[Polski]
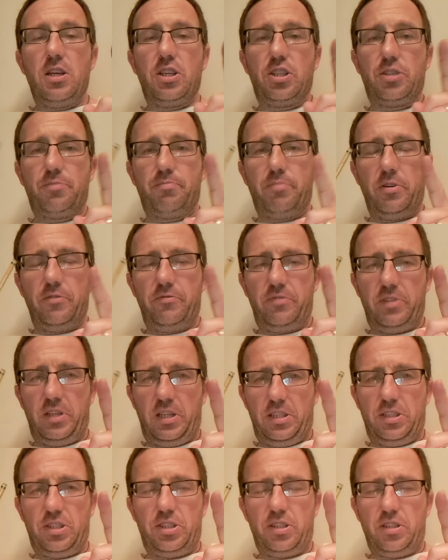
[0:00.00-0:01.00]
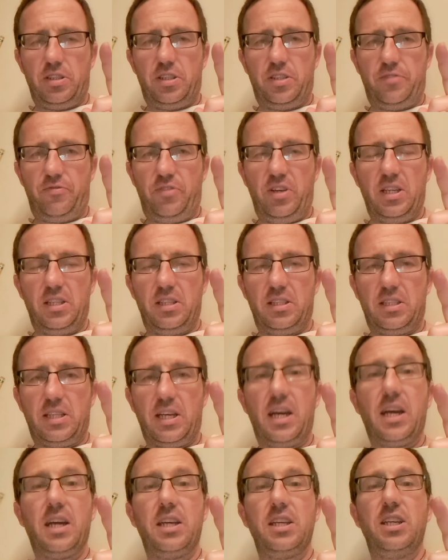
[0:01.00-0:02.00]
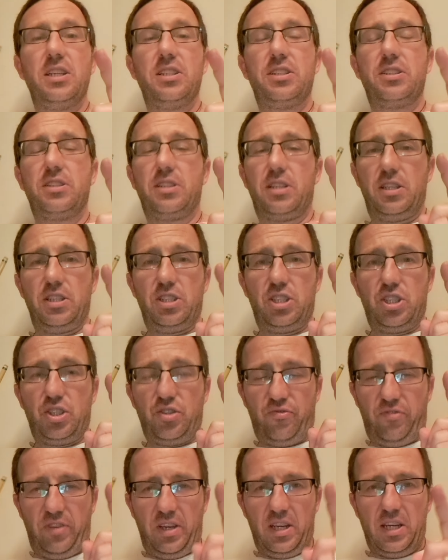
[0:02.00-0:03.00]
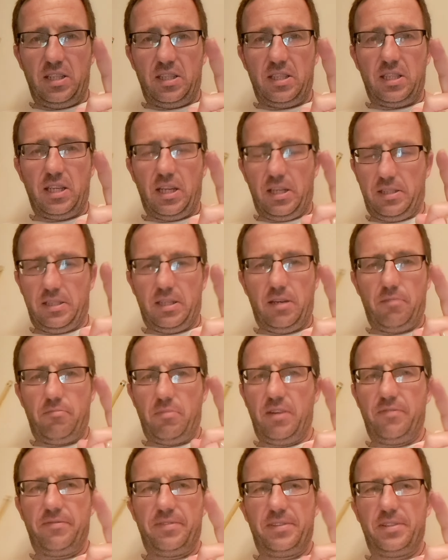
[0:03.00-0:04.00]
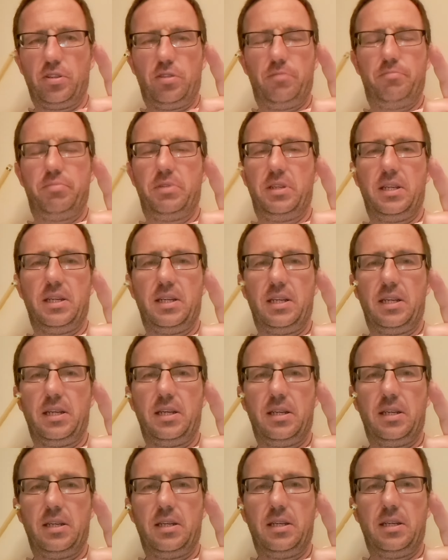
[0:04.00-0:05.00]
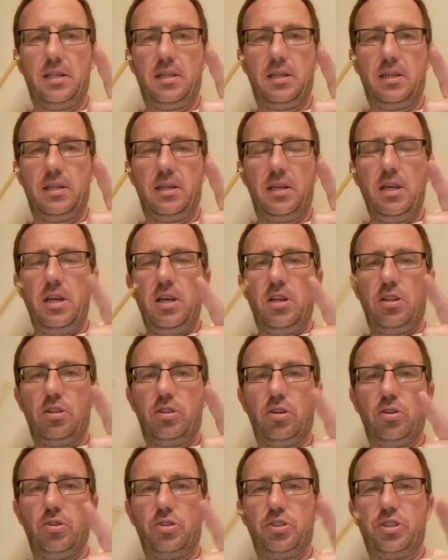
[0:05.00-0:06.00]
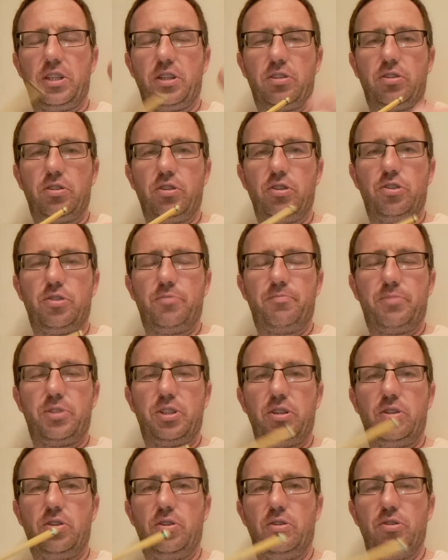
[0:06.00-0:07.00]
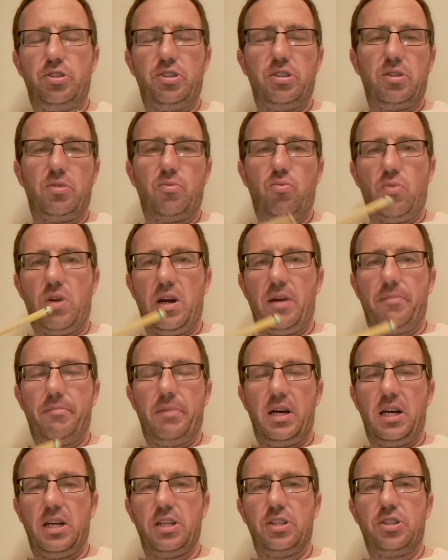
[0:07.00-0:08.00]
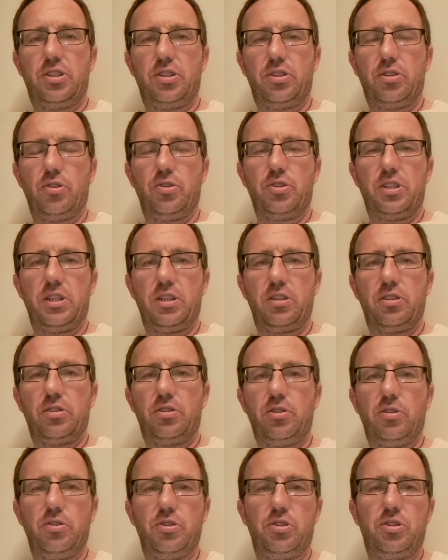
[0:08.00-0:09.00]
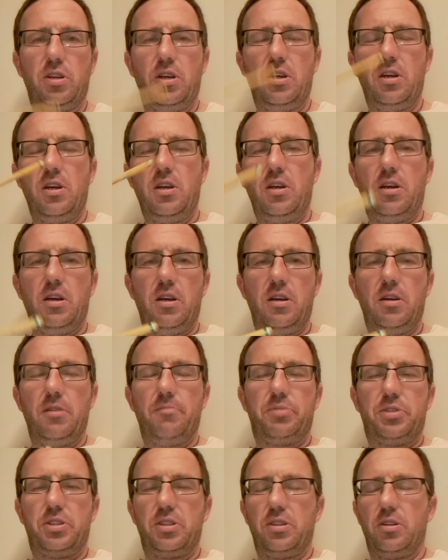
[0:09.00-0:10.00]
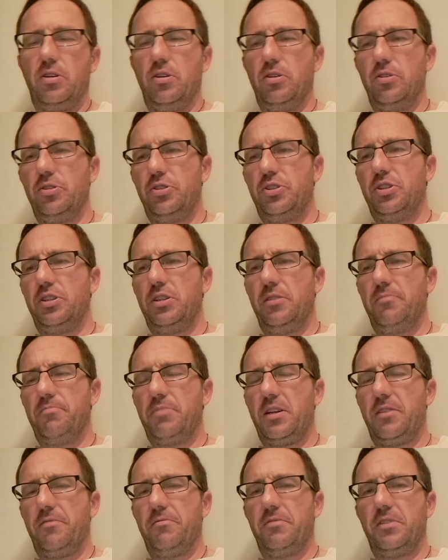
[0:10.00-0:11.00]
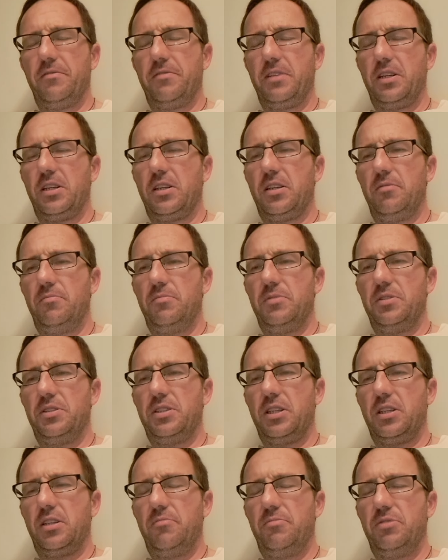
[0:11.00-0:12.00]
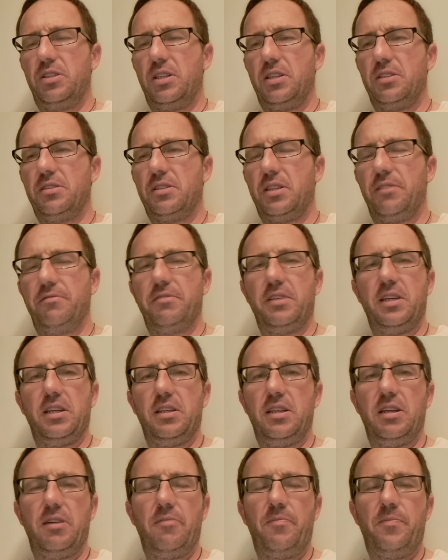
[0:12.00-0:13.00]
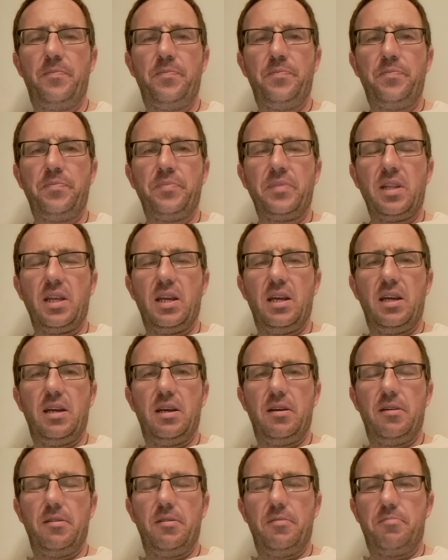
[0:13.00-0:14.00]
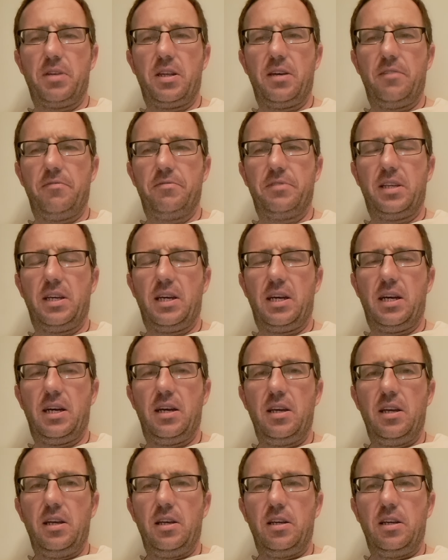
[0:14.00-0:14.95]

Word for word: Spowiedź święta jest święta sama w sobie. To, że ktoś przychodzi kłamać, to, że ktoś e, przychodzi, prawda, w jakim, z jakimś nastawieniem, e, prawda,